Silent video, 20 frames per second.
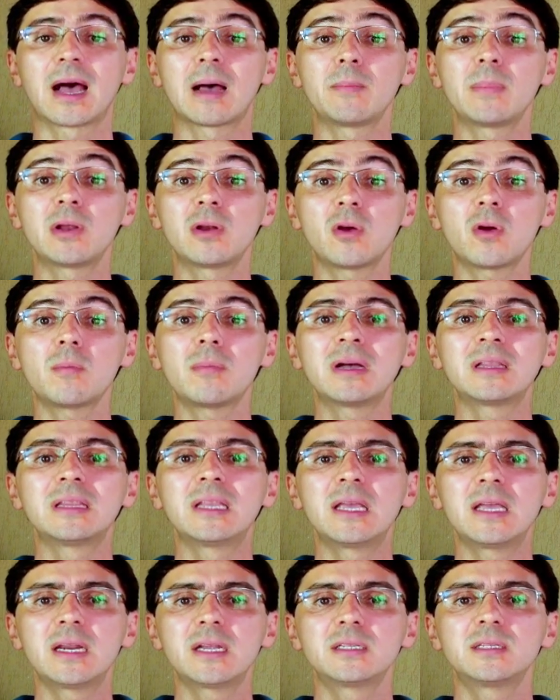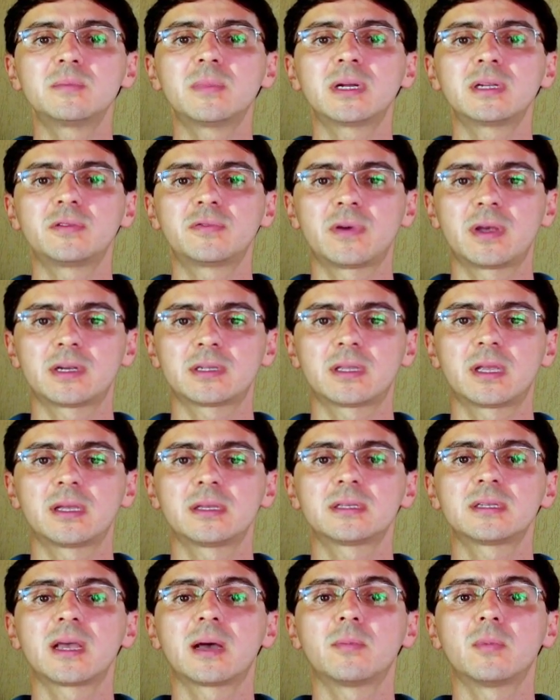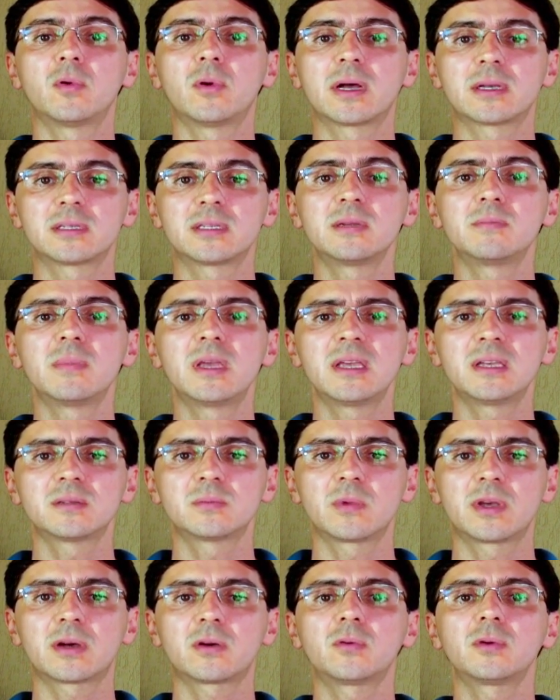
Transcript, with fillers: A melhor maneira de manifestar esse amor a si mesmo é